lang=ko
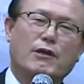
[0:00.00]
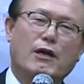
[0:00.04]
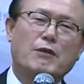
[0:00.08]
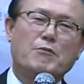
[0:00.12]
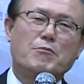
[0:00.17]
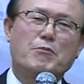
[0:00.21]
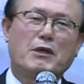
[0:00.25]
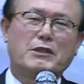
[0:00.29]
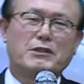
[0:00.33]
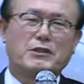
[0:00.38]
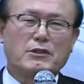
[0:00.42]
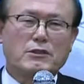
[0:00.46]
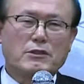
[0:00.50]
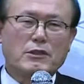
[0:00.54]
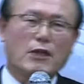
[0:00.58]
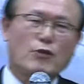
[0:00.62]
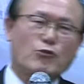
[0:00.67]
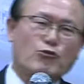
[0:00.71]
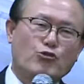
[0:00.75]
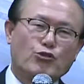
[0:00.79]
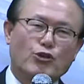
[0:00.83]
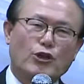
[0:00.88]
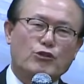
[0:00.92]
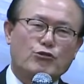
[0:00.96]
한마디
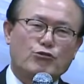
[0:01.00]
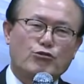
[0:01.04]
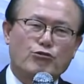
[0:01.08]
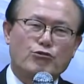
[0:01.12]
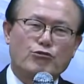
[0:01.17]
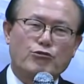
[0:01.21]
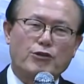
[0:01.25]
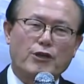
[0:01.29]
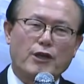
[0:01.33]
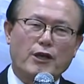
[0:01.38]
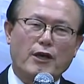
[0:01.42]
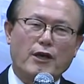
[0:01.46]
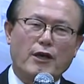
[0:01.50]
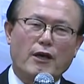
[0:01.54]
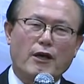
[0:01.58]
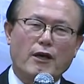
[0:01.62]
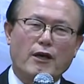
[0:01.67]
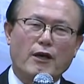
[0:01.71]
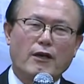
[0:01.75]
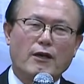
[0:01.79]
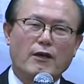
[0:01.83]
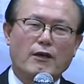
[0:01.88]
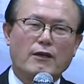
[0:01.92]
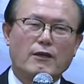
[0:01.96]
딱 귀에 들은 게
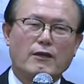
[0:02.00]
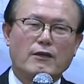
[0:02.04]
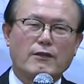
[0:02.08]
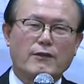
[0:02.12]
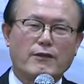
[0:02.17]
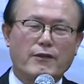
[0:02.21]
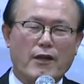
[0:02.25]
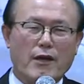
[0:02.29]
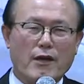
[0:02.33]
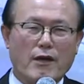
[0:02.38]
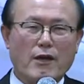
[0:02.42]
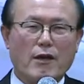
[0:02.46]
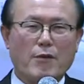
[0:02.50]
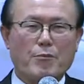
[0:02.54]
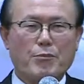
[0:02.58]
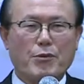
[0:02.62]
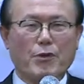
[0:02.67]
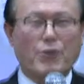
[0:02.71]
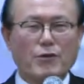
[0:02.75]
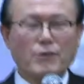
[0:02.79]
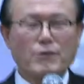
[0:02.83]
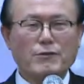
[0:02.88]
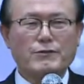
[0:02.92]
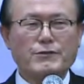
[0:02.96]
내가
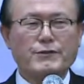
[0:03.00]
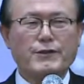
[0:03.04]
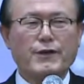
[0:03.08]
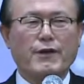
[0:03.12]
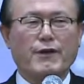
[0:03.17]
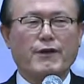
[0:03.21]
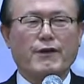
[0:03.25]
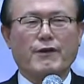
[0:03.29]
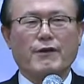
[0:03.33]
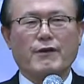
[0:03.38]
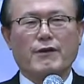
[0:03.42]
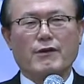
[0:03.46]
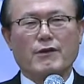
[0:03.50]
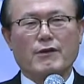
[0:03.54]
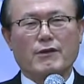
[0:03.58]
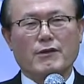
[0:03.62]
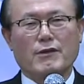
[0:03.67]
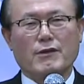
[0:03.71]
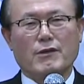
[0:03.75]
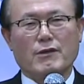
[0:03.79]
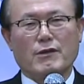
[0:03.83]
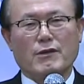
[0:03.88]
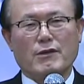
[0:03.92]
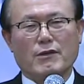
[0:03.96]
평생
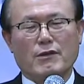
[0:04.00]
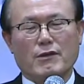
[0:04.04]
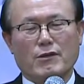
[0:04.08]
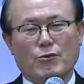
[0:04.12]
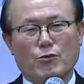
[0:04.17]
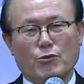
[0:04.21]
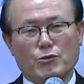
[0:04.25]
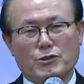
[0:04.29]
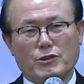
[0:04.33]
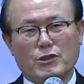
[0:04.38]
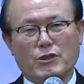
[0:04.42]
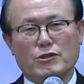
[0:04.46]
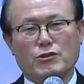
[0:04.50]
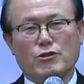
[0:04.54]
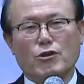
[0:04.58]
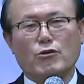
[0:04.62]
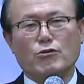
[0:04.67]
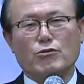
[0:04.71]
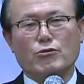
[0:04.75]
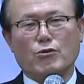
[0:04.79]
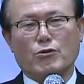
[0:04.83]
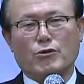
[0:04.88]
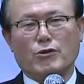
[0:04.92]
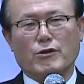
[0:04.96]
오실
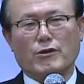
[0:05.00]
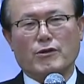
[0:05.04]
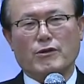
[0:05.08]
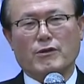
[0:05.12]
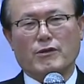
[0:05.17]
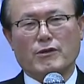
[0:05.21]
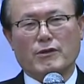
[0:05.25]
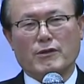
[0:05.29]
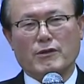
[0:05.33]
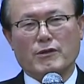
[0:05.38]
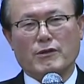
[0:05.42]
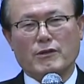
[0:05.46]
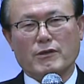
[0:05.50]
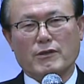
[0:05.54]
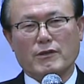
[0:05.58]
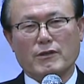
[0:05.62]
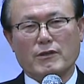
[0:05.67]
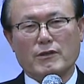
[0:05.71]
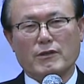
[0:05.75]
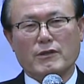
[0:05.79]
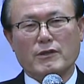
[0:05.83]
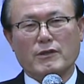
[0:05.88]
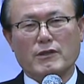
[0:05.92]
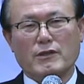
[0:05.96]
정도령
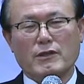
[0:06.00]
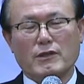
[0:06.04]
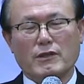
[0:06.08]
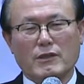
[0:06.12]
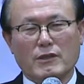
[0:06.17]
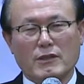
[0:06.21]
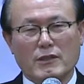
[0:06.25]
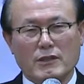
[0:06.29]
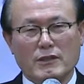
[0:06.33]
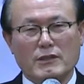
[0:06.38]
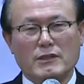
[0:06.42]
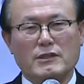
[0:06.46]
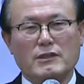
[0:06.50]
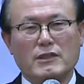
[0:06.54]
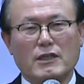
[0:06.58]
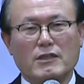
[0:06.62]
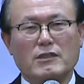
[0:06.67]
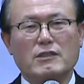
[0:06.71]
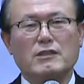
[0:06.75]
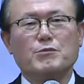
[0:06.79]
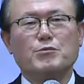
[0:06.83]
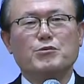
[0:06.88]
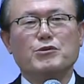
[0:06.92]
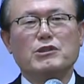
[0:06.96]
인자
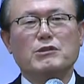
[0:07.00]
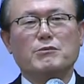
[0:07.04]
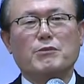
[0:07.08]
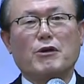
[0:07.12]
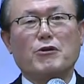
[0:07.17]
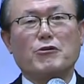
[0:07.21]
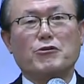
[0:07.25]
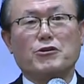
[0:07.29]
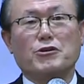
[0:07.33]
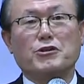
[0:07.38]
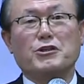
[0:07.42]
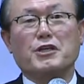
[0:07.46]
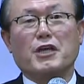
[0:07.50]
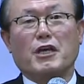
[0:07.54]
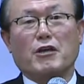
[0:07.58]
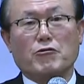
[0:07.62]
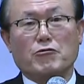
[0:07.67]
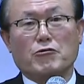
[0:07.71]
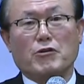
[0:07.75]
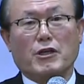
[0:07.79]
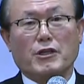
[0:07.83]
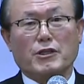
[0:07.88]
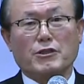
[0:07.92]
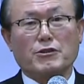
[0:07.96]
그분이 바로
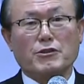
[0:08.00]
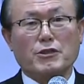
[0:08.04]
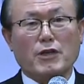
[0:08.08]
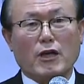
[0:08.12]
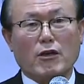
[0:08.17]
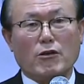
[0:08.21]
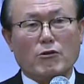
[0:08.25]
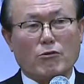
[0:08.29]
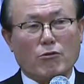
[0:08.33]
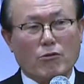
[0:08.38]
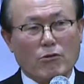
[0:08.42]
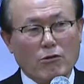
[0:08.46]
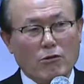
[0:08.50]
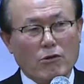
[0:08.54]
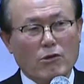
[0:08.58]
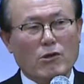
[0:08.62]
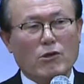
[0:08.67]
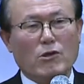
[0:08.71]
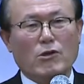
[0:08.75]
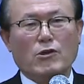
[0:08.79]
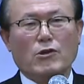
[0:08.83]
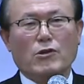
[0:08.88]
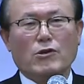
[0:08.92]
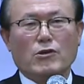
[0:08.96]
여기겠구나 이걸 알고
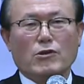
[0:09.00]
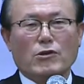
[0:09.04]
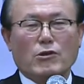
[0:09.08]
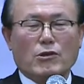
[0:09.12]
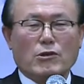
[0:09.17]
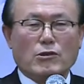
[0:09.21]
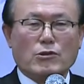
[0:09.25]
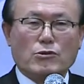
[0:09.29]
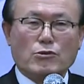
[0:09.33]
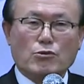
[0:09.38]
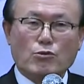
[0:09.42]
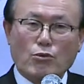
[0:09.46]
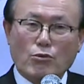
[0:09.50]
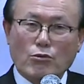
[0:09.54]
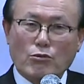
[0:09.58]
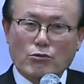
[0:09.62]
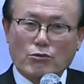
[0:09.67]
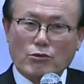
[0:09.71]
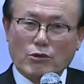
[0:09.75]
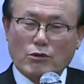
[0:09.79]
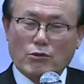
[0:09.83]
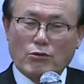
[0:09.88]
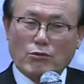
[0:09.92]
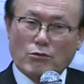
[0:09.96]

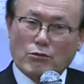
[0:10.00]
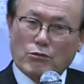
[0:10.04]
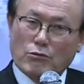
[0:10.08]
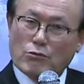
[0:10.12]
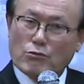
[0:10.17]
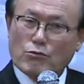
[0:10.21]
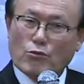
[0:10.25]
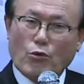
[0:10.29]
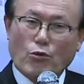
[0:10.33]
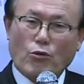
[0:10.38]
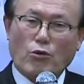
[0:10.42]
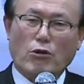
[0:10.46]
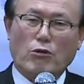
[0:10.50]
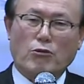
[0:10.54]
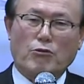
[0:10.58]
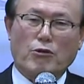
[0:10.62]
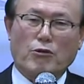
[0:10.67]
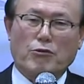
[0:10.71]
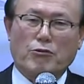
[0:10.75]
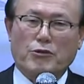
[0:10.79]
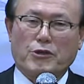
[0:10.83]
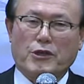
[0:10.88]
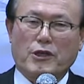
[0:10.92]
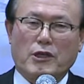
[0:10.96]
이제
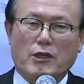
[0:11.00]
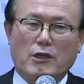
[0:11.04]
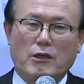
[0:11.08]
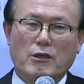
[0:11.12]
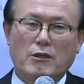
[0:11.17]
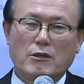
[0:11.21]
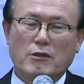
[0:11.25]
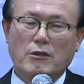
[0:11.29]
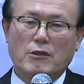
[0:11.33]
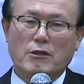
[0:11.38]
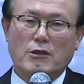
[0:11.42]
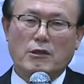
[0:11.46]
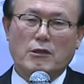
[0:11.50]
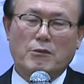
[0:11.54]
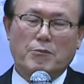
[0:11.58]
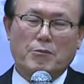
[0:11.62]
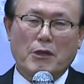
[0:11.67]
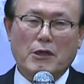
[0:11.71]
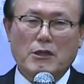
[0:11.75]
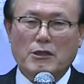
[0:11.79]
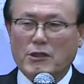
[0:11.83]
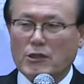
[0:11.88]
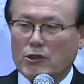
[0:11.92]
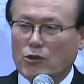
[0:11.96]
통일교회로 이렇게
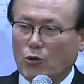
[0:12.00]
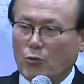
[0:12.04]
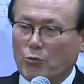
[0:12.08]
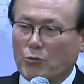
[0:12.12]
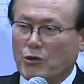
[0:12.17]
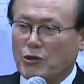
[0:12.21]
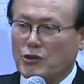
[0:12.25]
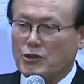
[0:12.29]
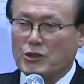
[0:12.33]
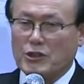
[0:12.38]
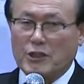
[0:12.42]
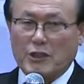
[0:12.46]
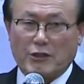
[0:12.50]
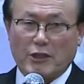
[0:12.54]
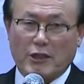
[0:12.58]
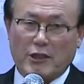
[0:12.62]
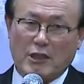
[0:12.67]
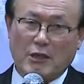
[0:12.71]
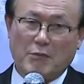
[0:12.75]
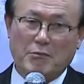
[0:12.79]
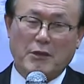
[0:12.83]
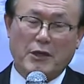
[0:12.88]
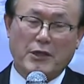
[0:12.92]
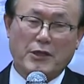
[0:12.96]
발길이 옮겨지시게
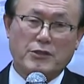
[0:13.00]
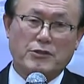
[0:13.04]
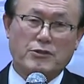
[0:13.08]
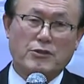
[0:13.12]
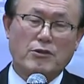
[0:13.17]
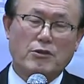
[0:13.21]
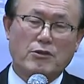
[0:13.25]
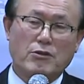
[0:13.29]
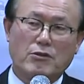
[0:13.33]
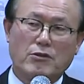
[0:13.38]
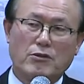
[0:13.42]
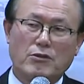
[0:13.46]
됐단 말이죠.